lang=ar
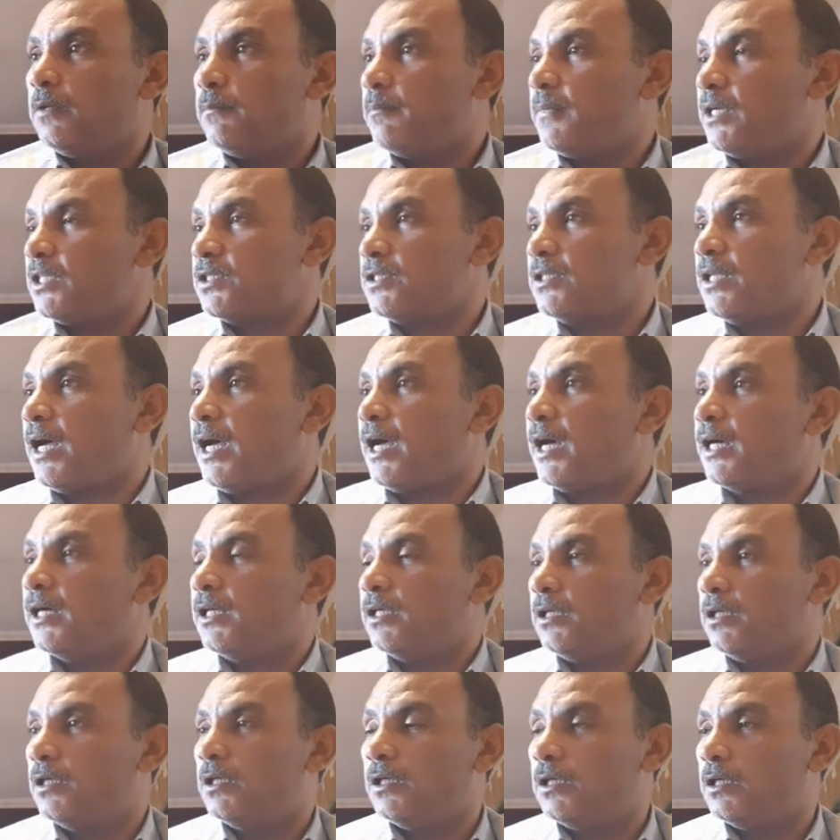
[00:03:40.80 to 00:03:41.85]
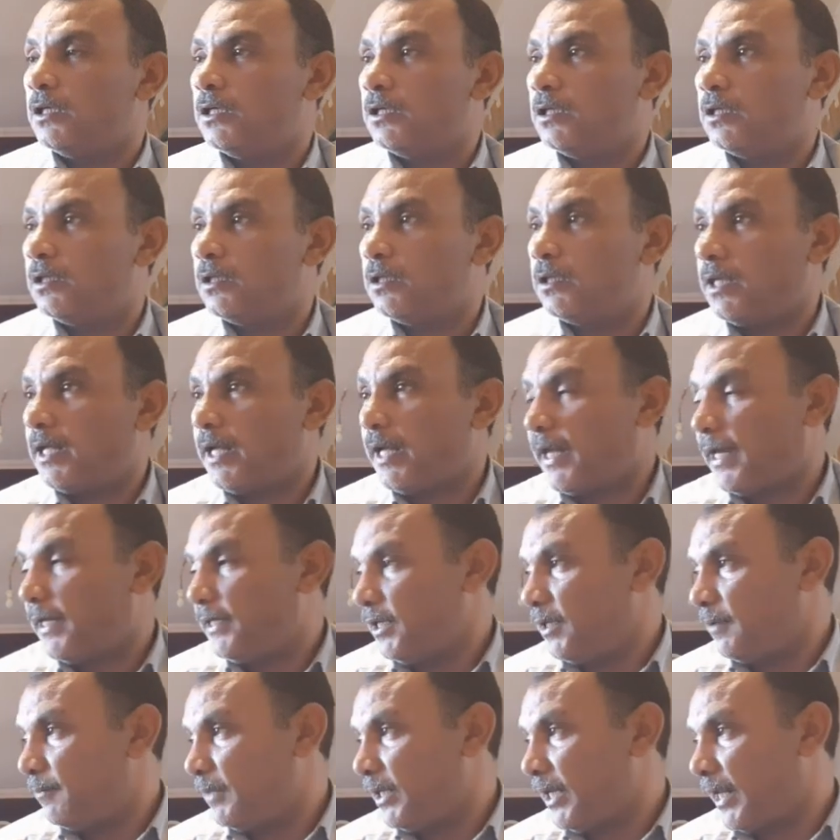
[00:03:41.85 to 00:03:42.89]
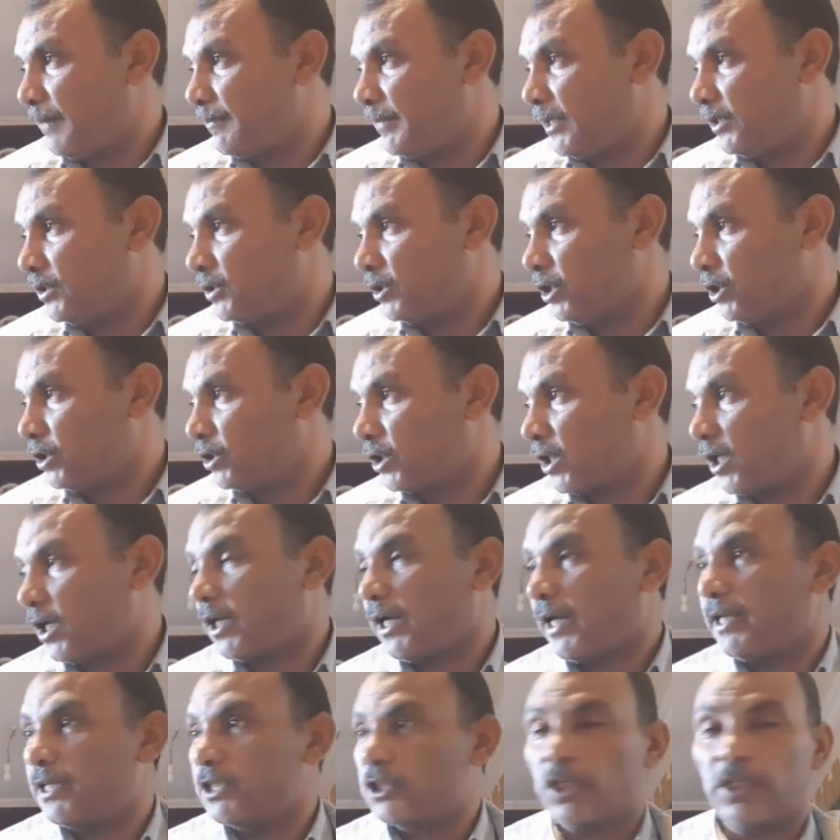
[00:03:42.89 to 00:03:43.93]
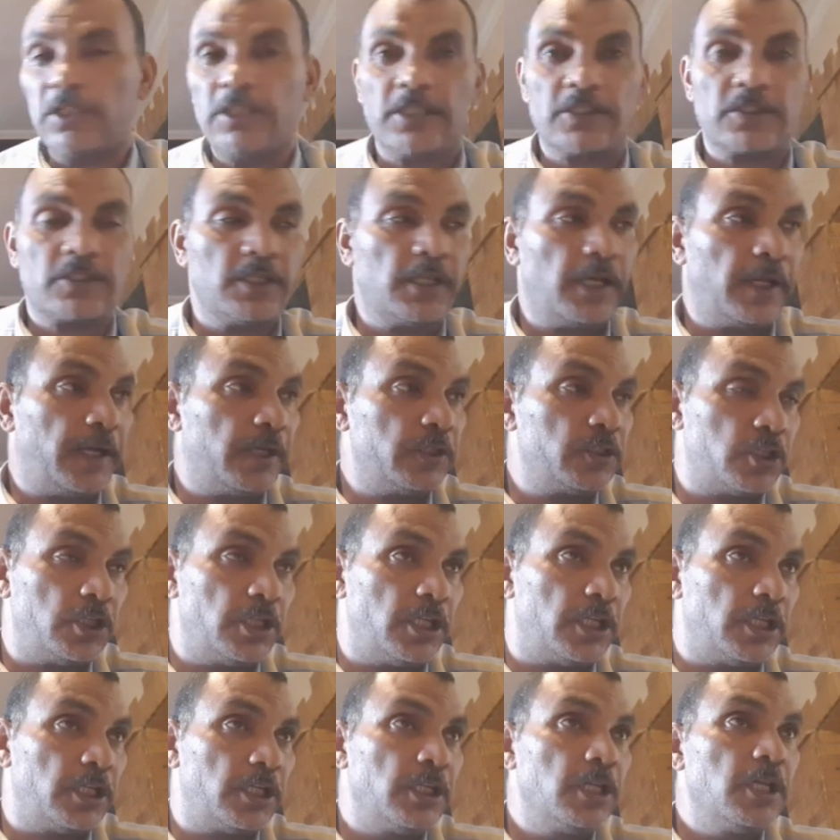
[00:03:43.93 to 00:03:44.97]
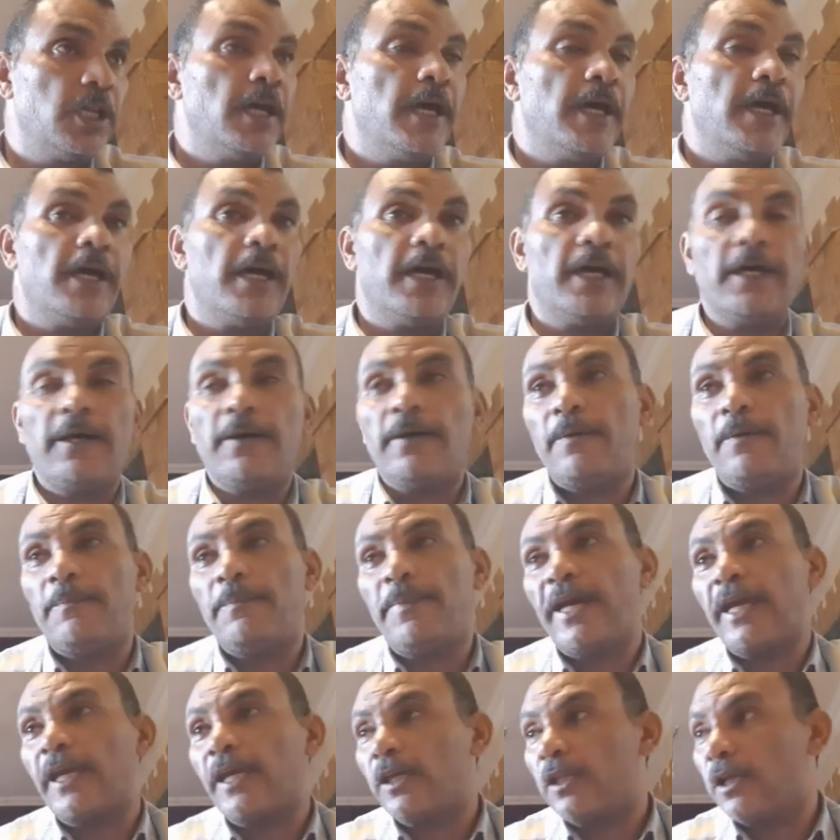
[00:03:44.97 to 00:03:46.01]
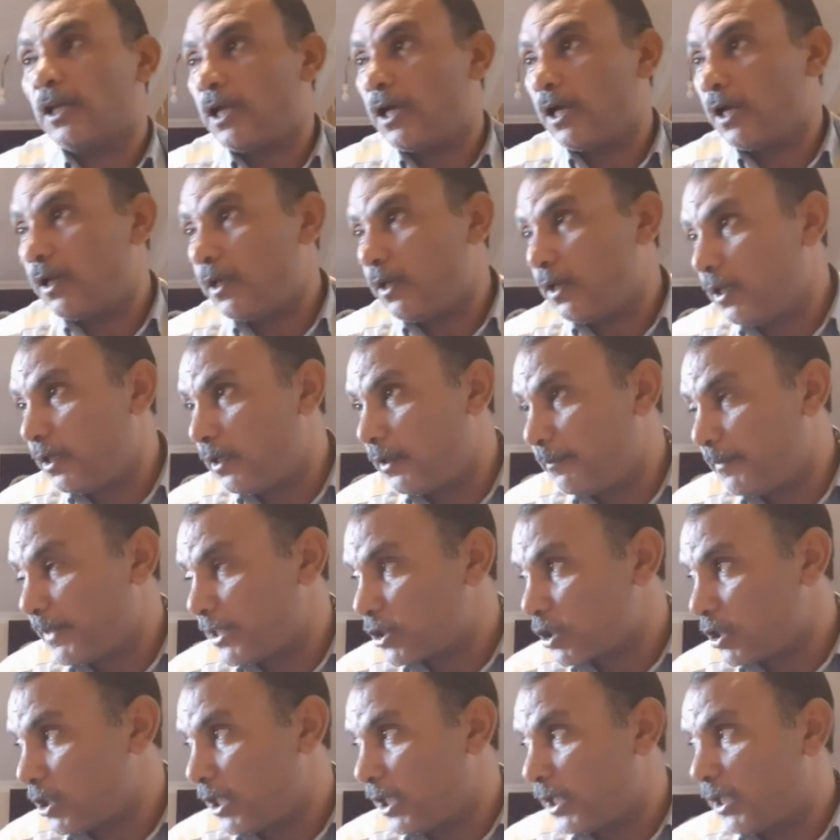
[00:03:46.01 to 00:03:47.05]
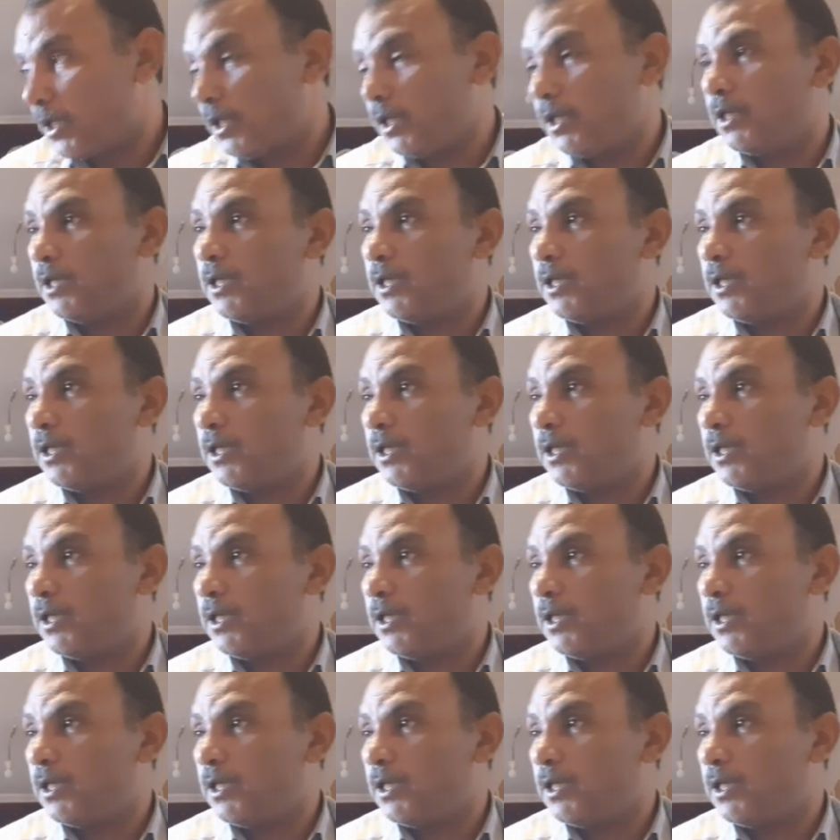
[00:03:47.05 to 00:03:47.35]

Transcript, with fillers: مصنع آه، هيعمل عمليه احتراق علشان يصنع شيء آه، باخره آه، ماشيه